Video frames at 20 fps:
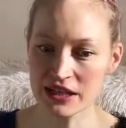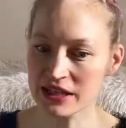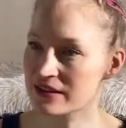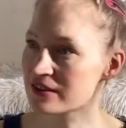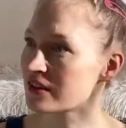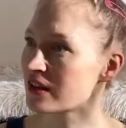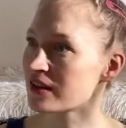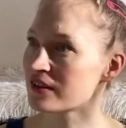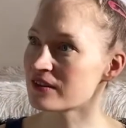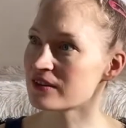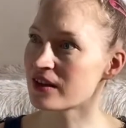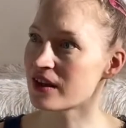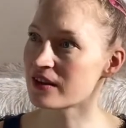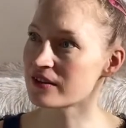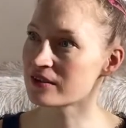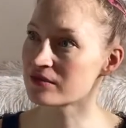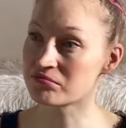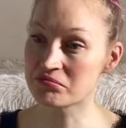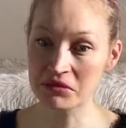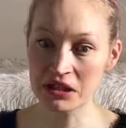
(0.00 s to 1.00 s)
nicht die
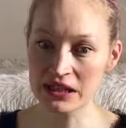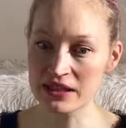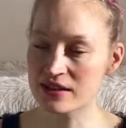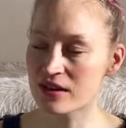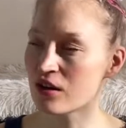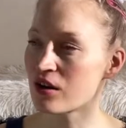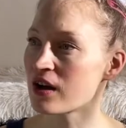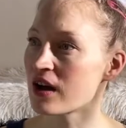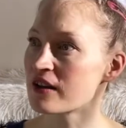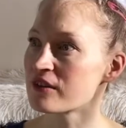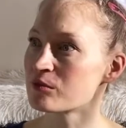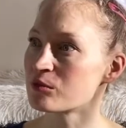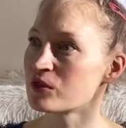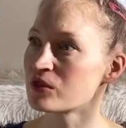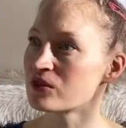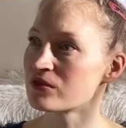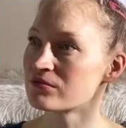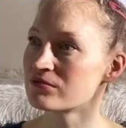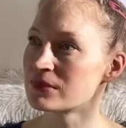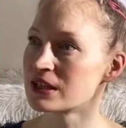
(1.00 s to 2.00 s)
Ekstase, nicht der
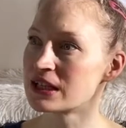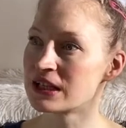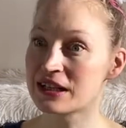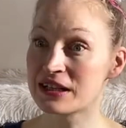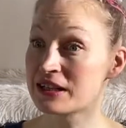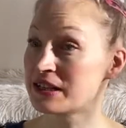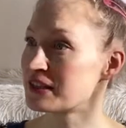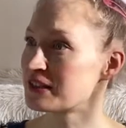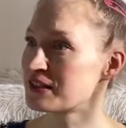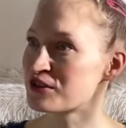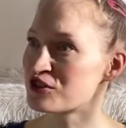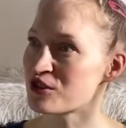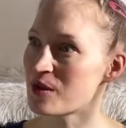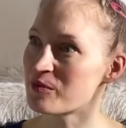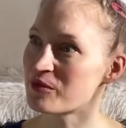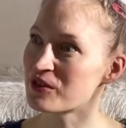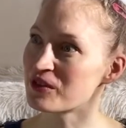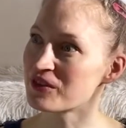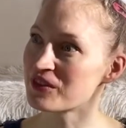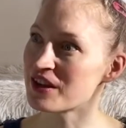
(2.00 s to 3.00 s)
Orgasmus, nicht die
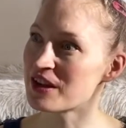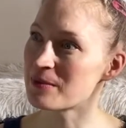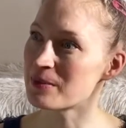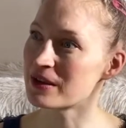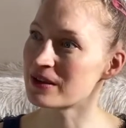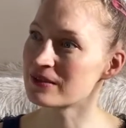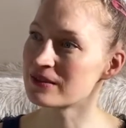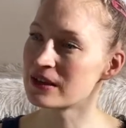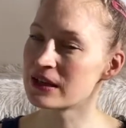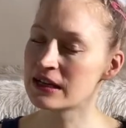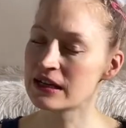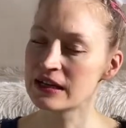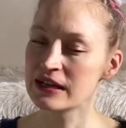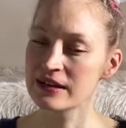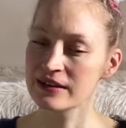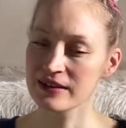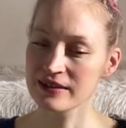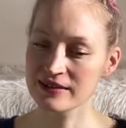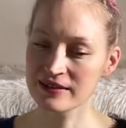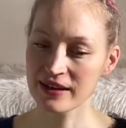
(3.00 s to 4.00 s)
Schöpfung selber.
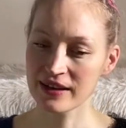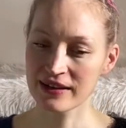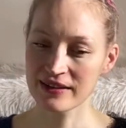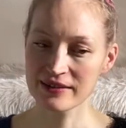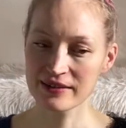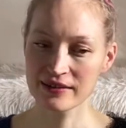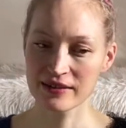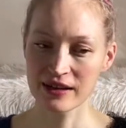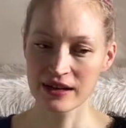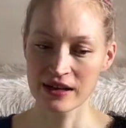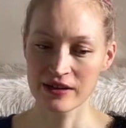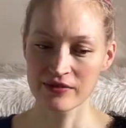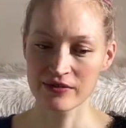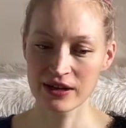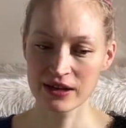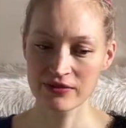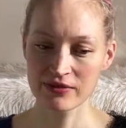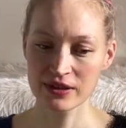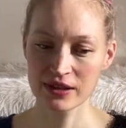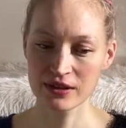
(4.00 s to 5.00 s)
Das heißt,
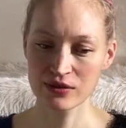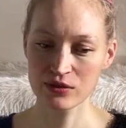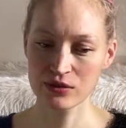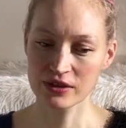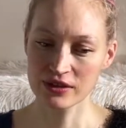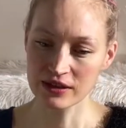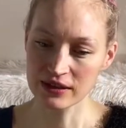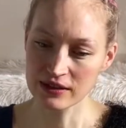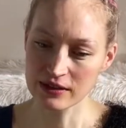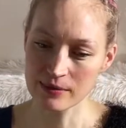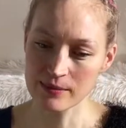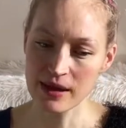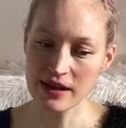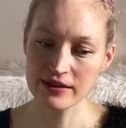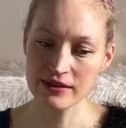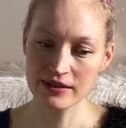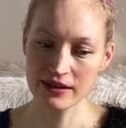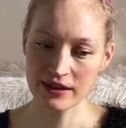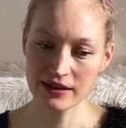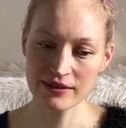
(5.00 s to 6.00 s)
wenn wir durch die
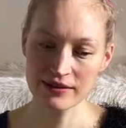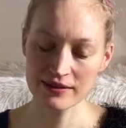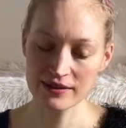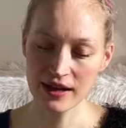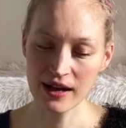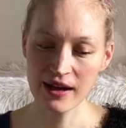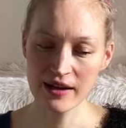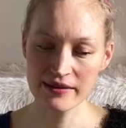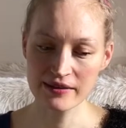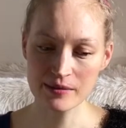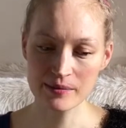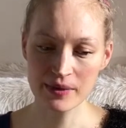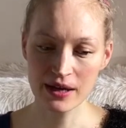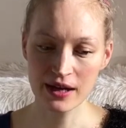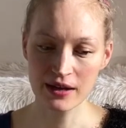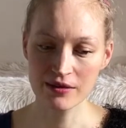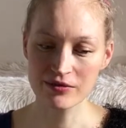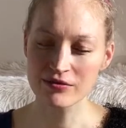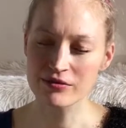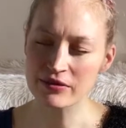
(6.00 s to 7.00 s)
Elemente der Ekstase
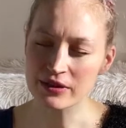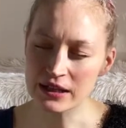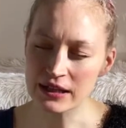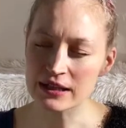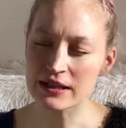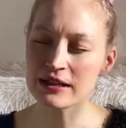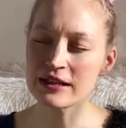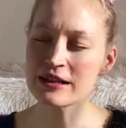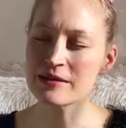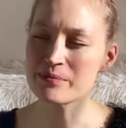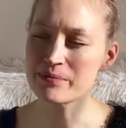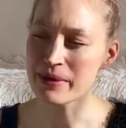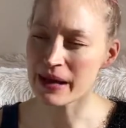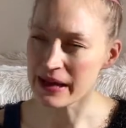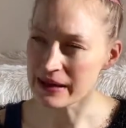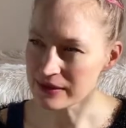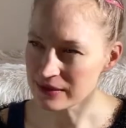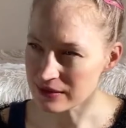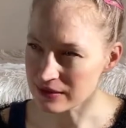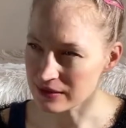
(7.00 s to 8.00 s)
merken, wie
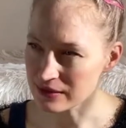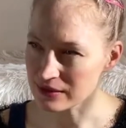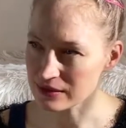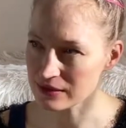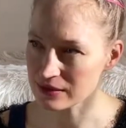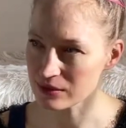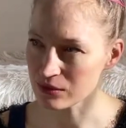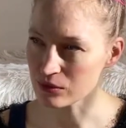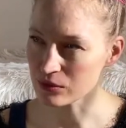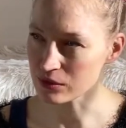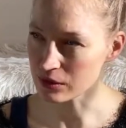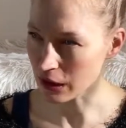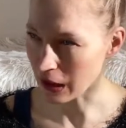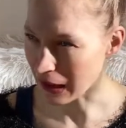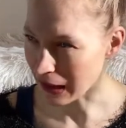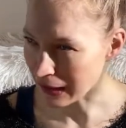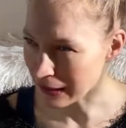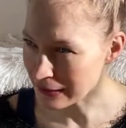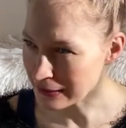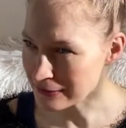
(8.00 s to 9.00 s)
lebendig
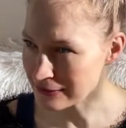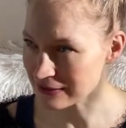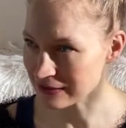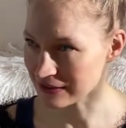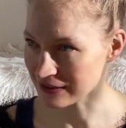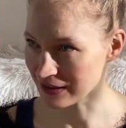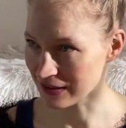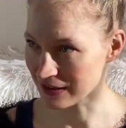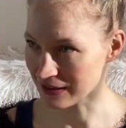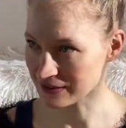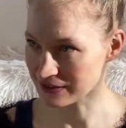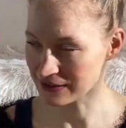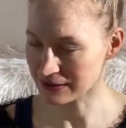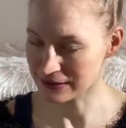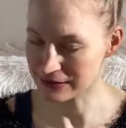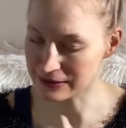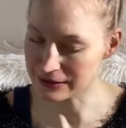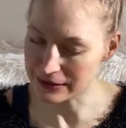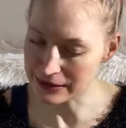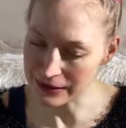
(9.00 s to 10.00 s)
und
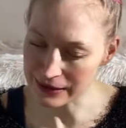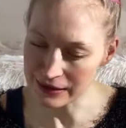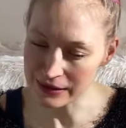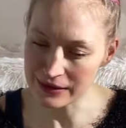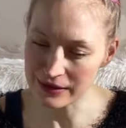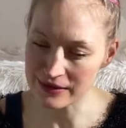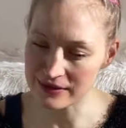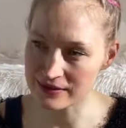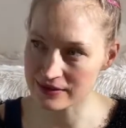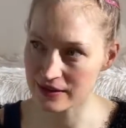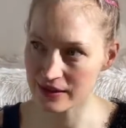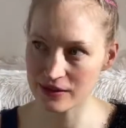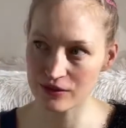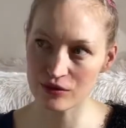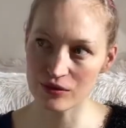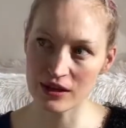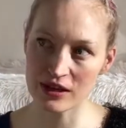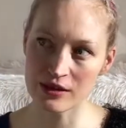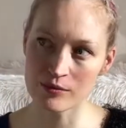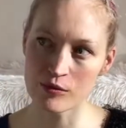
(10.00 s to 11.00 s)
einzigartig jeder
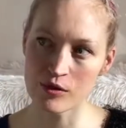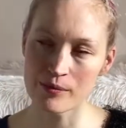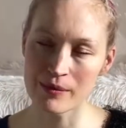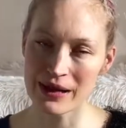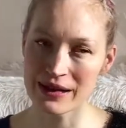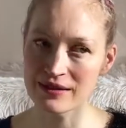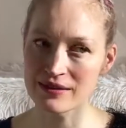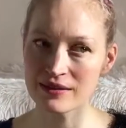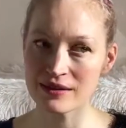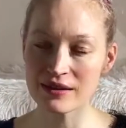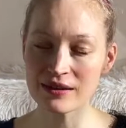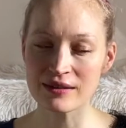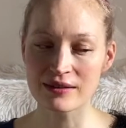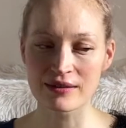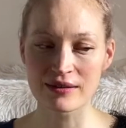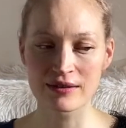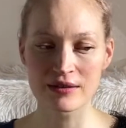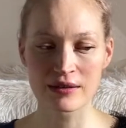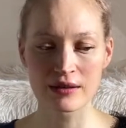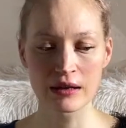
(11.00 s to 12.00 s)
sexuelle Moment
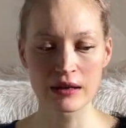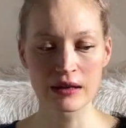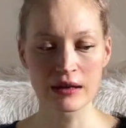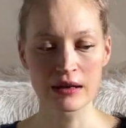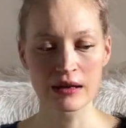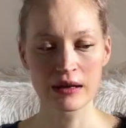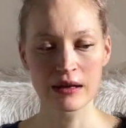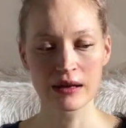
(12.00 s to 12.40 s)
ist,